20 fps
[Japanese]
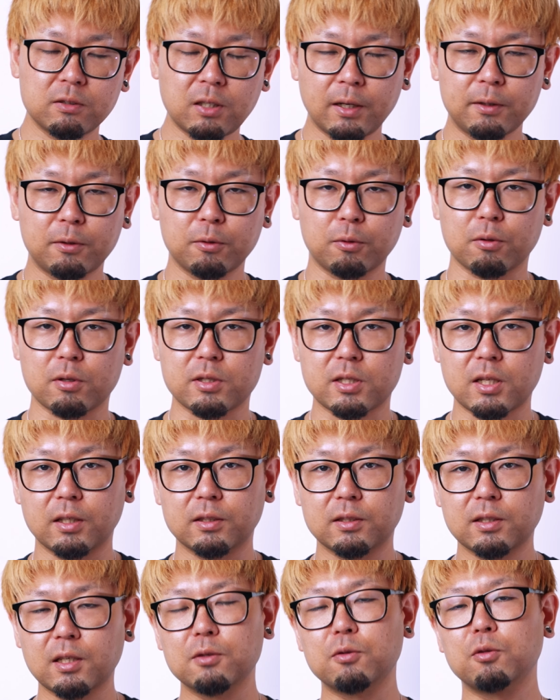ライトとして
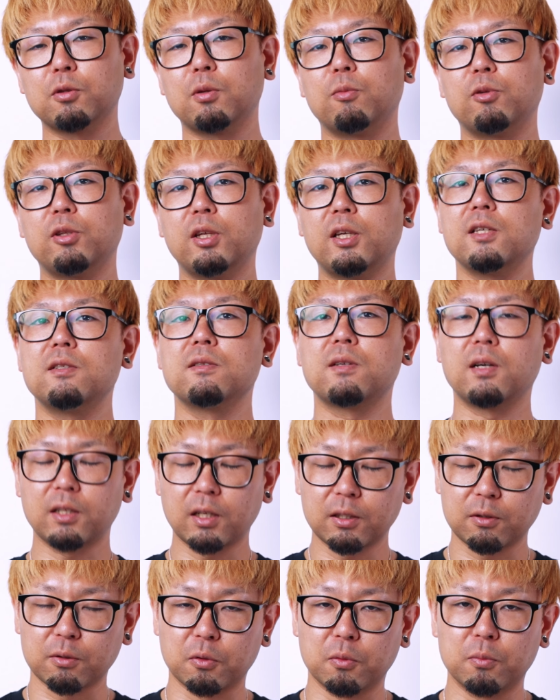使うこともできるか
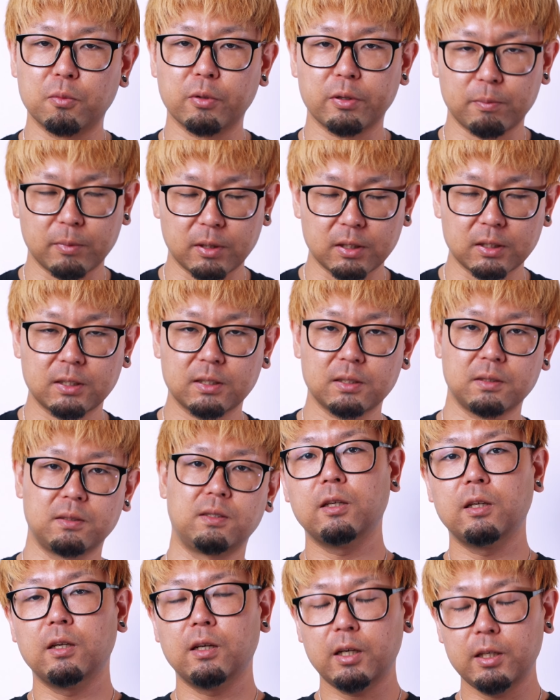なと思います
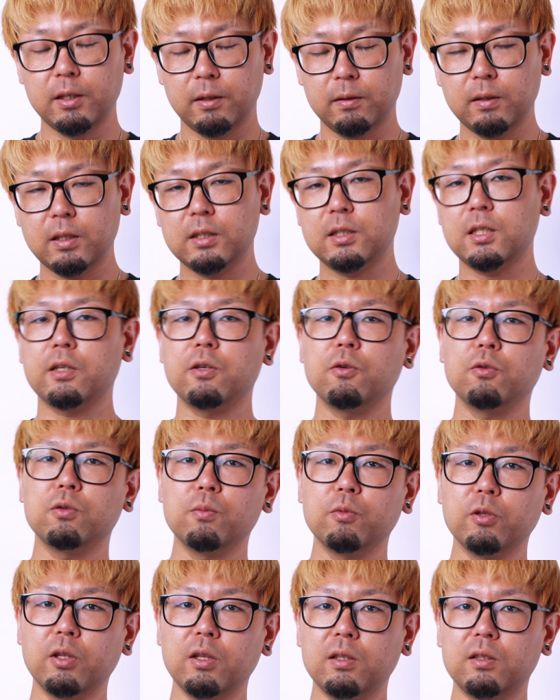はいで先ほど
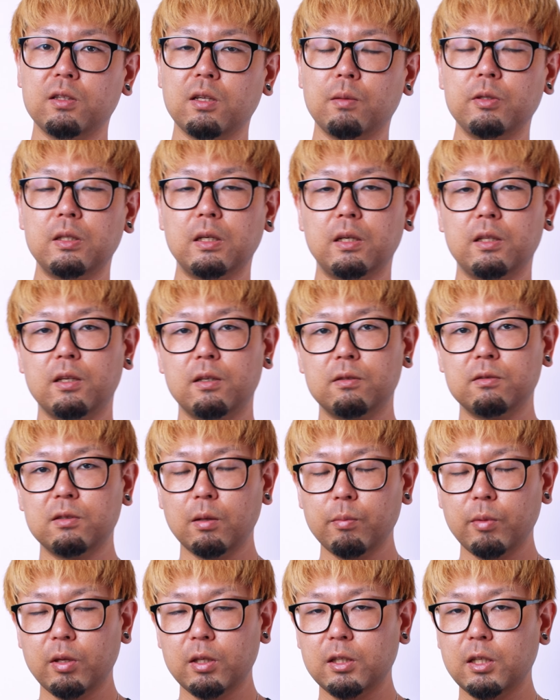もね言ったみたいに
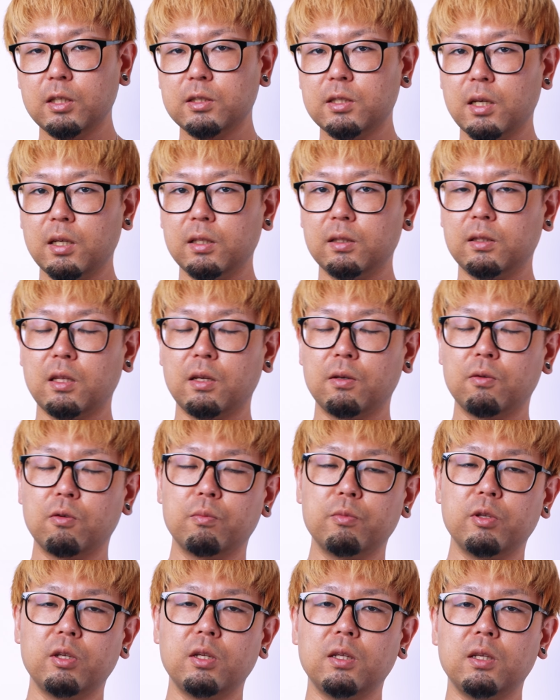裏面にね
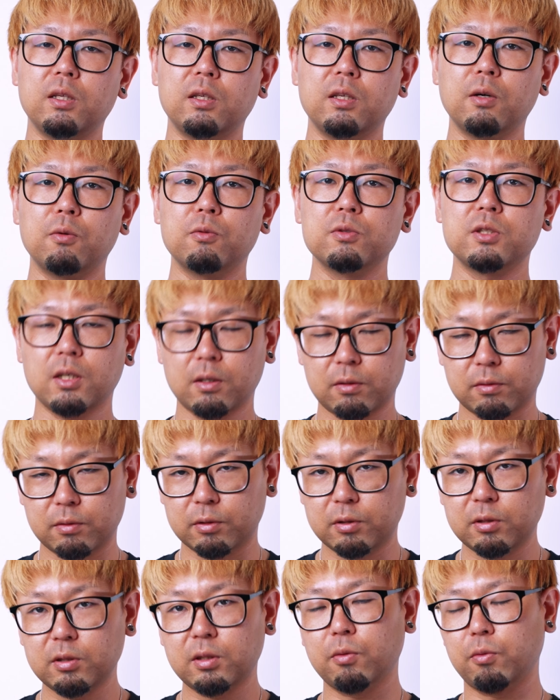3.5mm イヤホンジャック
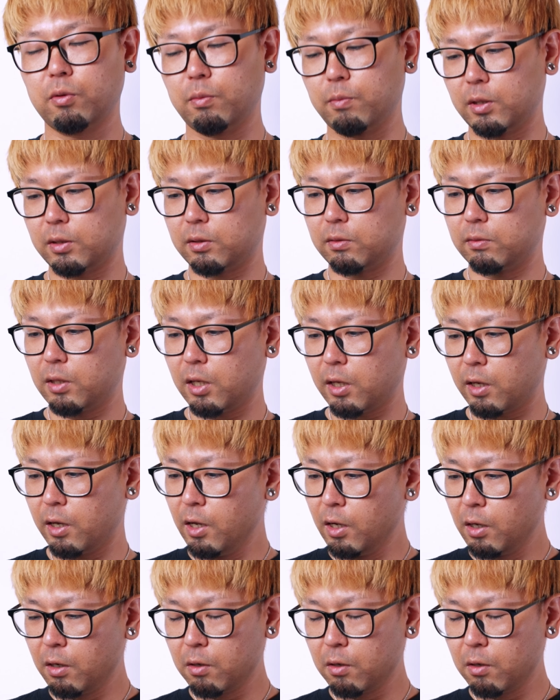ついておりますんで